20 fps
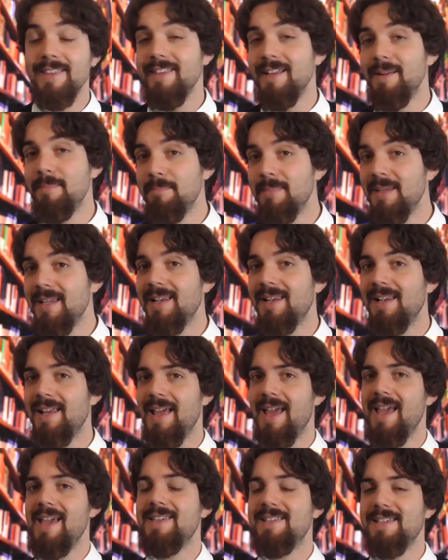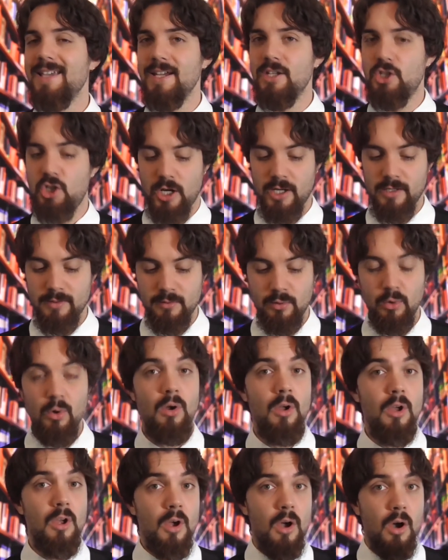nel
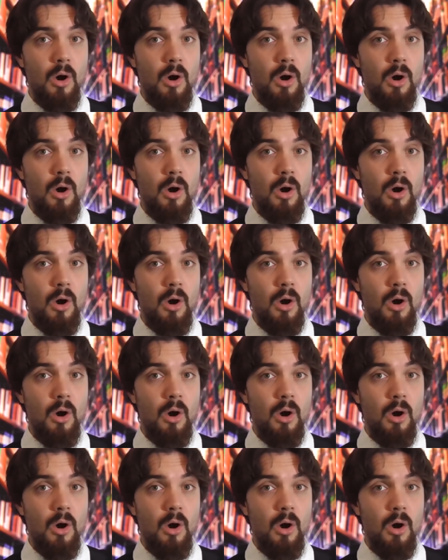1600